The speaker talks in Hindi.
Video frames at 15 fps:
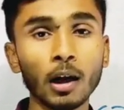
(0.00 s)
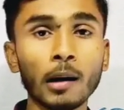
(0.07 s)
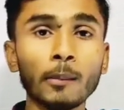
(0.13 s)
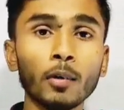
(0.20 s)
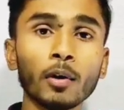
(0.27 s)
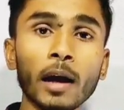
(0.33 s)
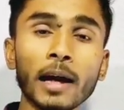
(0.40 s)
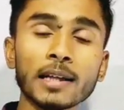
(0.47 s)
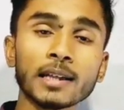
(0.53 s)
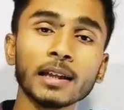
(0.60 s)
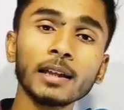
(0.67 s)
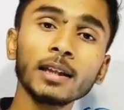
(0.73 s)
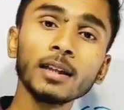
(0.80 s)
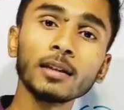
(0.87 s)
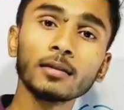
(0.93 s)
हम लोग ऐसे
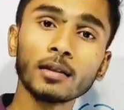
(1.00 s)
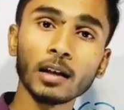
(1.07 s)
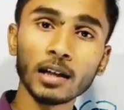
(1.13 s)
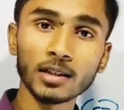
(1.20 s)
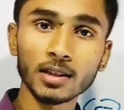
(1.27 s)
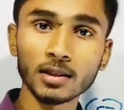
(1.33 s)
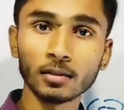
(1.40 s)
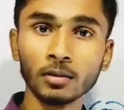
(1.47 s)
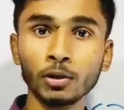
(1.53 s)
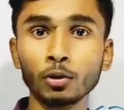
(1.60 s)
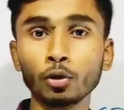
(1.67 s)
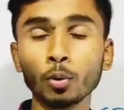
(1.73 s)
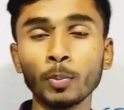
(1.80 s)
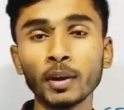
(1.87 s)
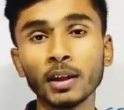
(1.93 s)
ही क्लासेस
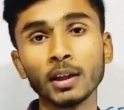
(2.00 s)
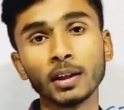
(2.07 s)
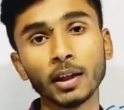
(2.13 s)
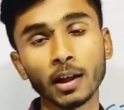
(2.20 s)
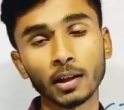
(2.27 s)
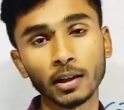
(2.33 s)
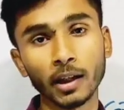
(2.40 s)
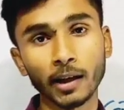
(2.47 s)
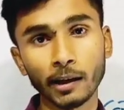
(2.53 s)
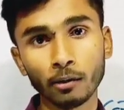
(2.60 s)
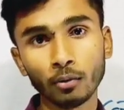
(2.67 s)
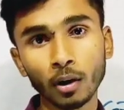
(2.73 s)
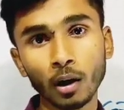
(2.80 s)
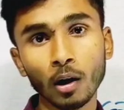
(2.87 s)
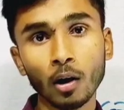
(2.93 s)
यूट्यूब पे देते रहते हैं
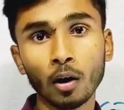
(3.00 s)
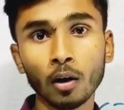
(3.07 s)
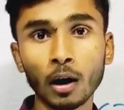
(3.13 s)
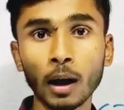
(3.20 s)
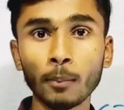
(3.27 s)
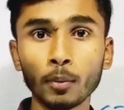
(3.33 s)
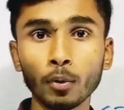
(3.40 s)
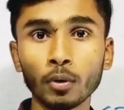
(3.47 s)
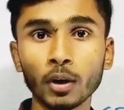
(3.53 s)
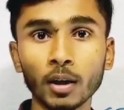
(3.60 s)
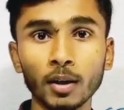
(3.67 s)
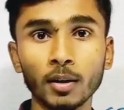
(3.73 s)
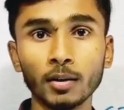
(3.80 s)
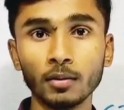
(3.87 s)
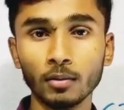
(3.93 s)
रेगुलर और आप लोग के